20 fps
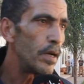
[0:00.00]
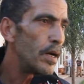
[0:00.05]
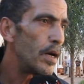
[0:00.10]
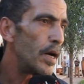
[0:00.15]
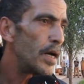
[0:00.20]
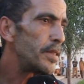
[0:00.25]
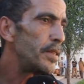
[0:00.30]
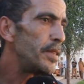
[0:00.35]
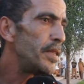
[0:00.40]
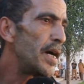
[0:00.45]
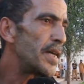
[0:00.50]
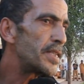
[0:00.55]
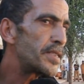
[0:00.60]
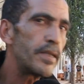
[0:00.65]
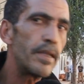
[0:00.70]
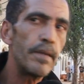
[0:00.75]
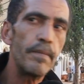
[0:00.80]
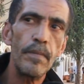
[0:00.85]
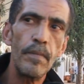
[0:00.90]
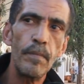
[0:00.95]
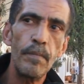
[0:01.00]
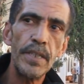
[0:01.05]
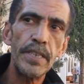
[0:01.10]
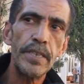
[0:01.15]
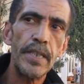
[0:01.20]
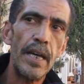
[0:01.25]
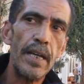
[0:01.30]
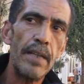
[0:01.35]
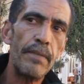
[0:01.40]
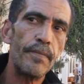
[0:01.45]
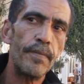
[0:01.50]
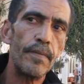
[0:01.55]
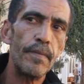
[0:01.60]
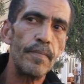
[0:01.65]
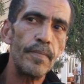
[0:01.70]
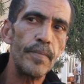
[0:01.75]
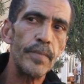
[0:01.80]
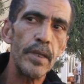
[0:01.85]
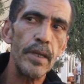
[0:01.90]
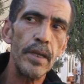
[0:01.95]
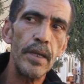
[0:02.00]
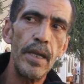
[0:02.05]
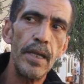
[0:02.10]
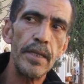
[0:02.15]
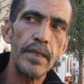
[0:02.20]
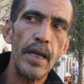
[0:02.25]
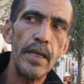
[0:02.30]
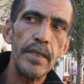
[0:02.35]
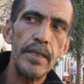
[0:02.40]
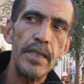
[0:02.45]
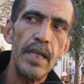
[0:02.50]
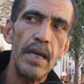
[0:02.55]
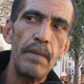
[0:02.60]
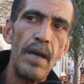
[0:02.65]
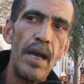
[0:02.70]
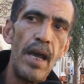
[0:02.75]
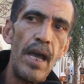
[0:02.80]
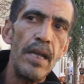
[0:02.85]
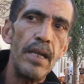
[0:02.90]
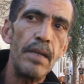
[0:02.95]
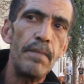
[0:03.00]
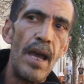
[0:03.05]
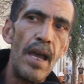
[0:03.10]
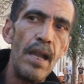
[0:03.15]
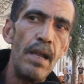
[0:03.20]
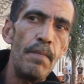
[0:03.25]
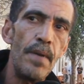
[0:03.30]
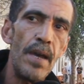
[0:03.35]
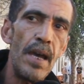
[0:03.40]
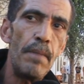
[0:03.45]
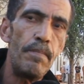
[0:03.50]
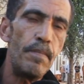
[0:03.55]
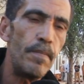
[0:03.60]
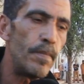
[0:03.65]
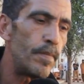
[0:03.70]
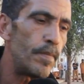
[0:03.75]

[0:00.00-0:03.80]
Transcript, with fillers: هاد الناس باش تعرف الا دخلتي دابا عيني مع الباب